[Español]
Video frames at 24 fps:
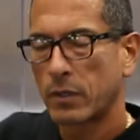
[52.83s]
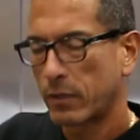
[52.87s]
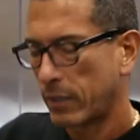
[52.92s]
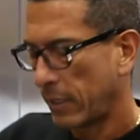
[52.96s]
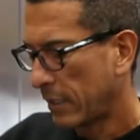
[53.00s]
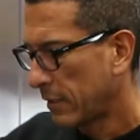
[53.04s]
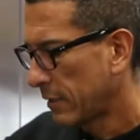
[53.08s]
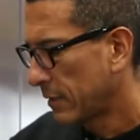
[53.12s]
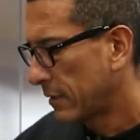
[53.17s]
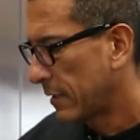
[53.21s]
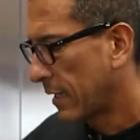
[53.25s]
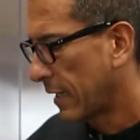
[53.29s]

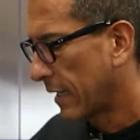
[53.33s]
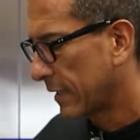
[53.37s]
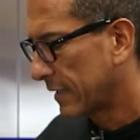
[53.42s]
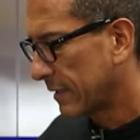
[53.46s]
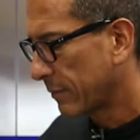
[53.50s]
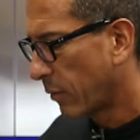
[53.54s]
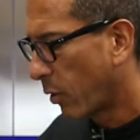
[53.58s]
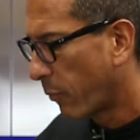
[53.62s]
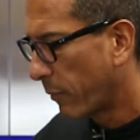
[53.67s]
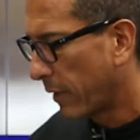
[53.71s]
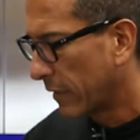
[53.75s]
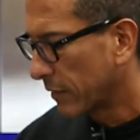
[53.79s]
Ya en este
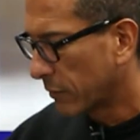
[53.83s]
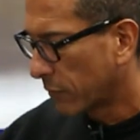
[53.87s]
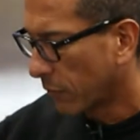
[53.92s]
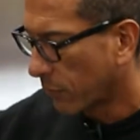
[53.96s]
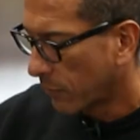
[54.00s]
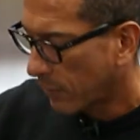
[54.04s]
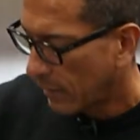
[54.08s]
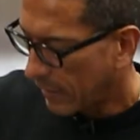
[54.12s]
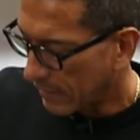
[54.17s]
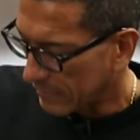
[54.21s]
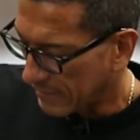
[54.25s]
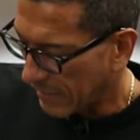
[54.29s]
momento
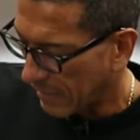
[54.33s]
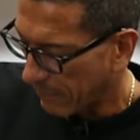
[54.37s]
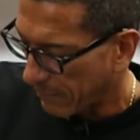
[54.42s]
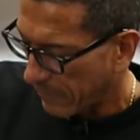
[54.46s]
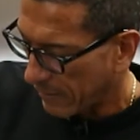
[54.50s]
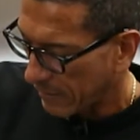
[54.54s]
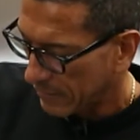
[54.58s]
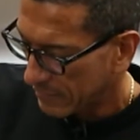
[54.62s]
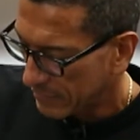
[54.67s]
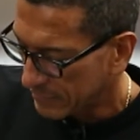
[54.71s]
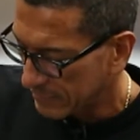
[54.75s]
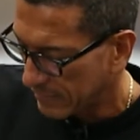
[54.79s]
la
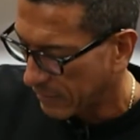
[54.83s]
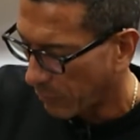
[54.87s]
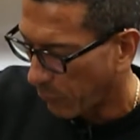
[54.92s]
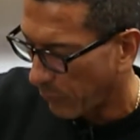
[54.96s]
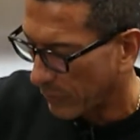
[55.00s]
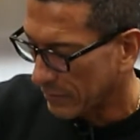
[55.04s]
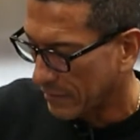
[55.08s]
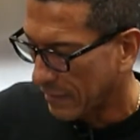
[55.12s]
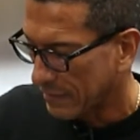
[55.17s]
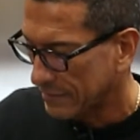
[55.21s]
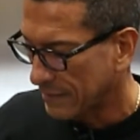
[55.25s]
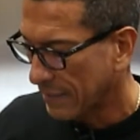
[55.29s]
tapa se
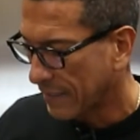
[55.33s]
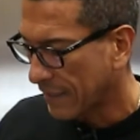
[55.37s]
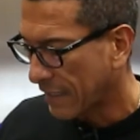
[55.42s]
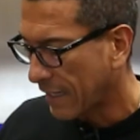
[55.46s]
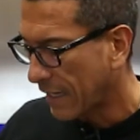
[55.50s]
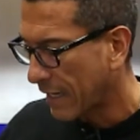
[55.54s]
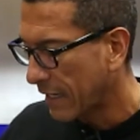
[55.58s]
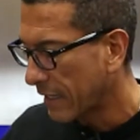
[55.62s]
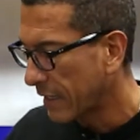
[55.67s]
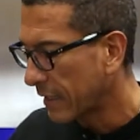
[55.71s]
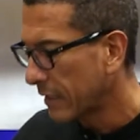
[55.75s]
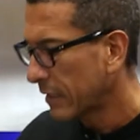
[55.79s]
encuentra
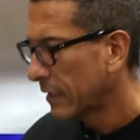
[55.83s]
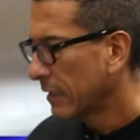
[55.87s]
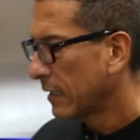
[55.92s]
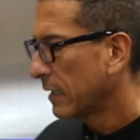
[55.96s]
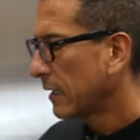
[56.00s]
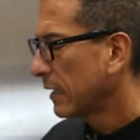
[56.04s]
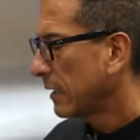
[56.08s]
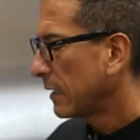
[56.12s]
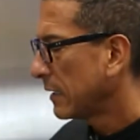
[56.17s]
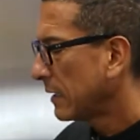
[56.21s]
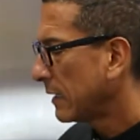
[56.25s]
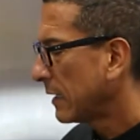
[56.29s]
cerrada
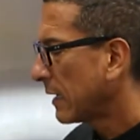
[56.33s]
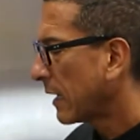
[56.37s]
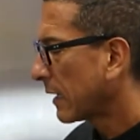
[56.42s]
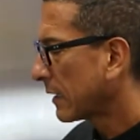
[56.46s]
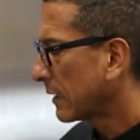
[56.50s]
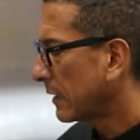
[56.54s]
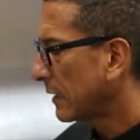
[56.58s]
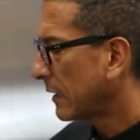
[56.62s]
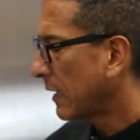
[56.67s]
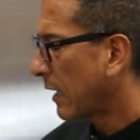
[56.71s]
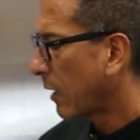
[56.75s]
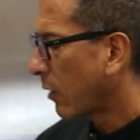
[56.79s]
y
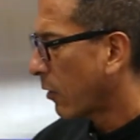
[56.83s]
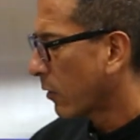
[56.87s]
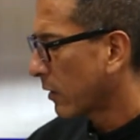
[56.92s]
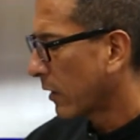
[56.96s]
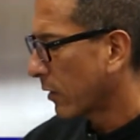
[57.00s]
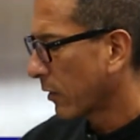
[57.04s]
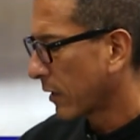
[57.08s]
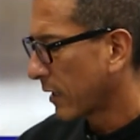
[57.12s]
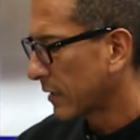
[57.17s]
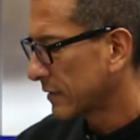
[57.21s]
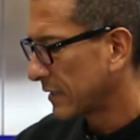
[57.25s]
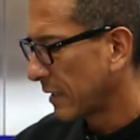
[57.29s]
aquí ahora
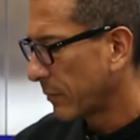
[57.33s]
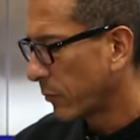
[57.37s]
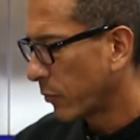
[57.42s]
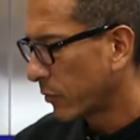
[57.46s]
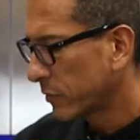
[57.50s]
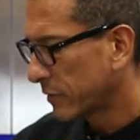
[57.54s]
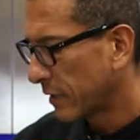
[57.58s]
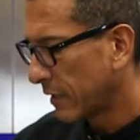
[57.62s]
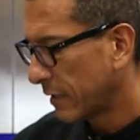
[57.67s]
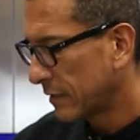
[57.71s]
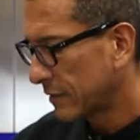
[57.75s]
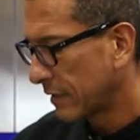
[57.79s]
lo que
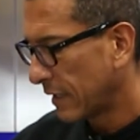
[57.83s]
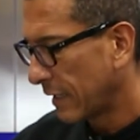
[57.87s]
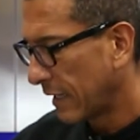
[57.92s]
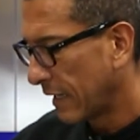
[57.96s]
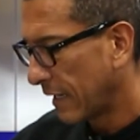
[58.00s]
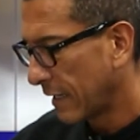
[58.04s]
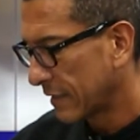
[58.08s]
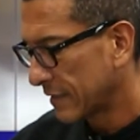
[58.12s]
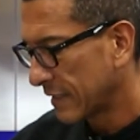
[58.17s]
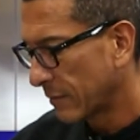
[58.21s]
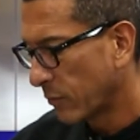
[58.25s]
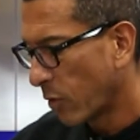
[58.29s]
hacemos es
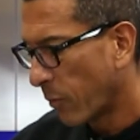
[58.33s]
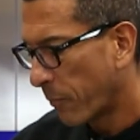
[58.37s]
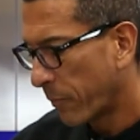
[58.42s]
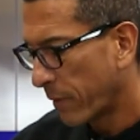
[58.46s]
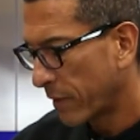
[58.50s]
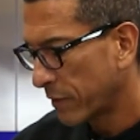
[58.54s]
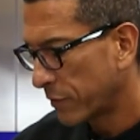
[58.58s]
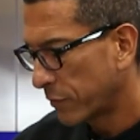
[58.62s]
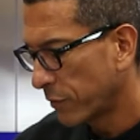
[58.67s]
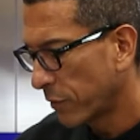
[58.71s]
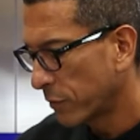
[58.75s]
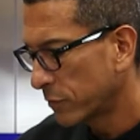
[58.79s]
ejercemos
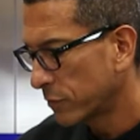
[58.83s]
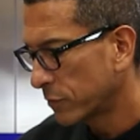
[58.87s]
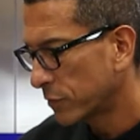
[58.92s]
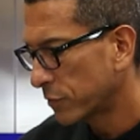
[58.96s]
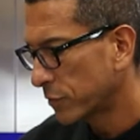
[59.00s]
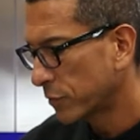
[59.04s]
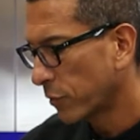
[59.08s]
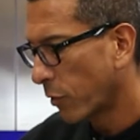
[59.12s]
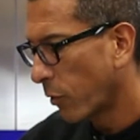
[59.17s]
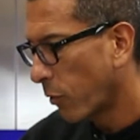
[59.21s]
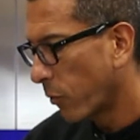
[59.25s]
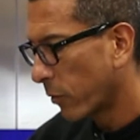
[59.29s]
presión
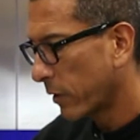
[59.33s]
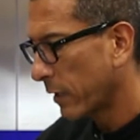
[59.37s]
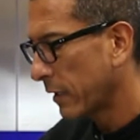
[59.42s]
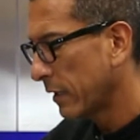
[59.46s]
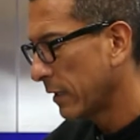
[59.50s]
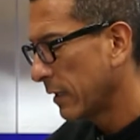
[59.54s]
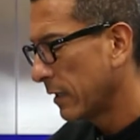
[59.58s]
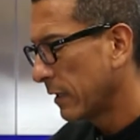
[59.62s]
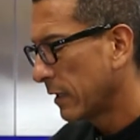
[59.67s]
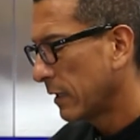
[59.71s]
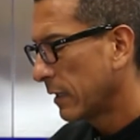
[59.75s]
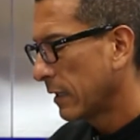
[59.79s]
sobre
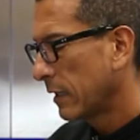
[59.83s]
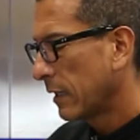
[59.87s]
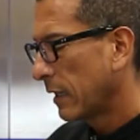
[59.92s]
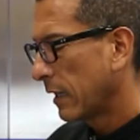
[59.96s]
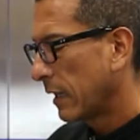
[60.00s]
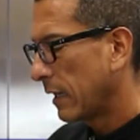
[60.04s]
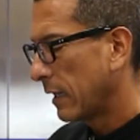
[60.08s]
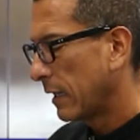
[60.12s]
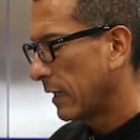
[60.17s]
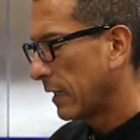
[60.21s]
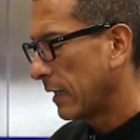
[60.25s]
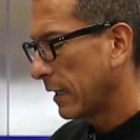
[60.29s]

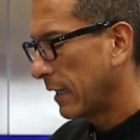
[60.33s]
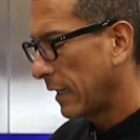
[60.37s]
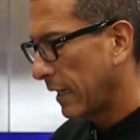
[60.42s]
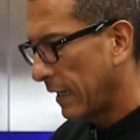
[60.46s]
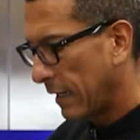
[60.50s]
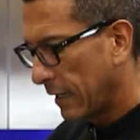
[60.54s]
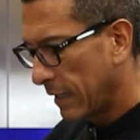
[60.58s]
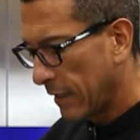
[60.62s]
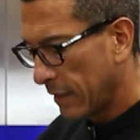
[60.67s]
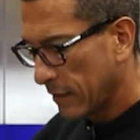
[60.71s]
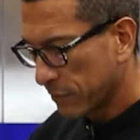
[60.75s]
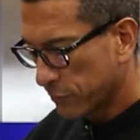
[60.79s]
eh,
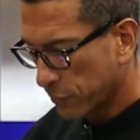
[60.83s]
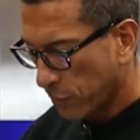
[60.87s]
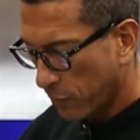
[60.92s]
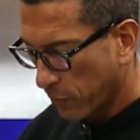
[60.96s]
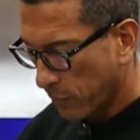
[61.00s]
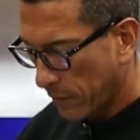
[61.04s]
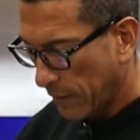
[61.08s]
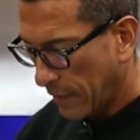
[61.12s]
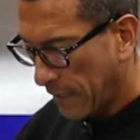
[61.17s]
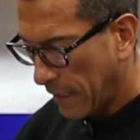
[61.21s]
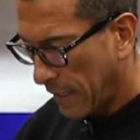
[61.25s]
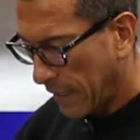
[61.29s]
el,
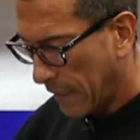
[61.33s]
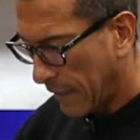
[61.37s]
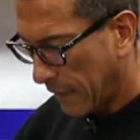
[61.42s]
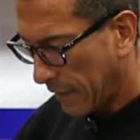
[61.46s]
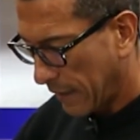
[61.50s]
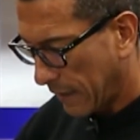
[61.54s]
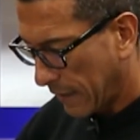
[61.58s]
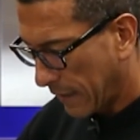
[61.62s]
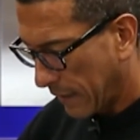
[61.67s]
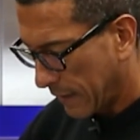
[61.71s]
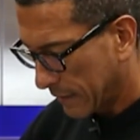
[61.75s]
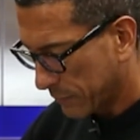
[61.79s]
sobre,
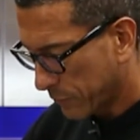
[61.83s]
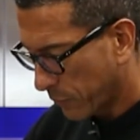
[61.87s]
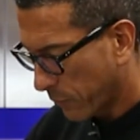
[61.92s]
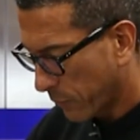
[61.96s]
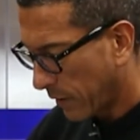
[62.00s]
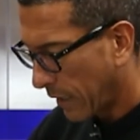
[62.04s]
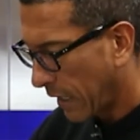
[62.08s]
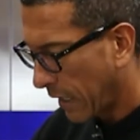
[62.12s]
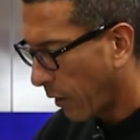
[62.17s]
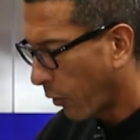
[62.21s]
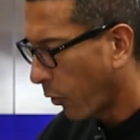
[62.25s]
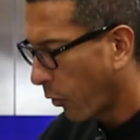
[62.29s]
la, sobre
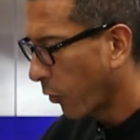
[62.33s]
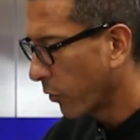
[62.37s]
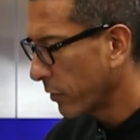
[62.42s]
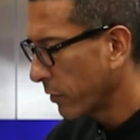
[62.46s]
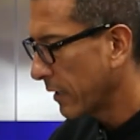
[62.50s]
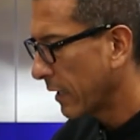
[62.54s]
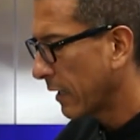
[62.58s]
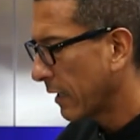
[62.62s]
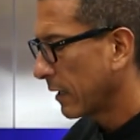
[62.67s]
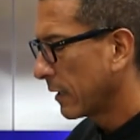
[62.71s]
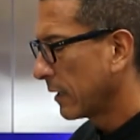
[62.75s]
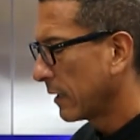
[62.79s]
la
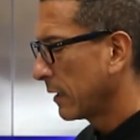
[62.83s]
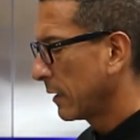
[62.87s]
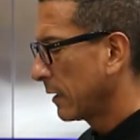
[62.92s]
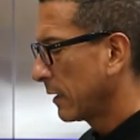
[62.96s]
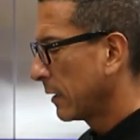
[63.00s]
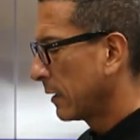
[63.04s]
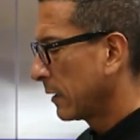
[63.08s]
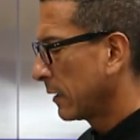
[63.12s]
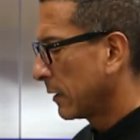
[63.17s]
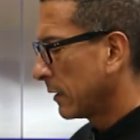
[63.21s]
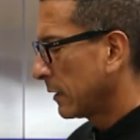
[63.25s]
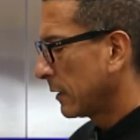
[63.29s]
olla,
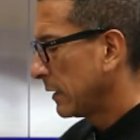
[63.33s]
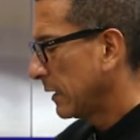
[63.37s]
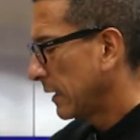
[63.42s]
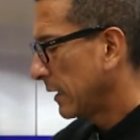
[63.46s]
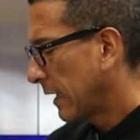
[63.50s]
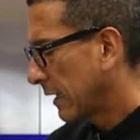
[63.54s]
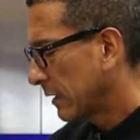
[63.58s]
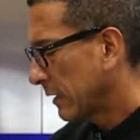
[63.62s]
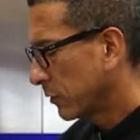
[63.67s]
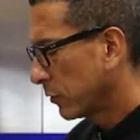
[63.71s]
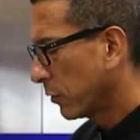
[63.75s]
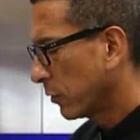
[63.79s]
girando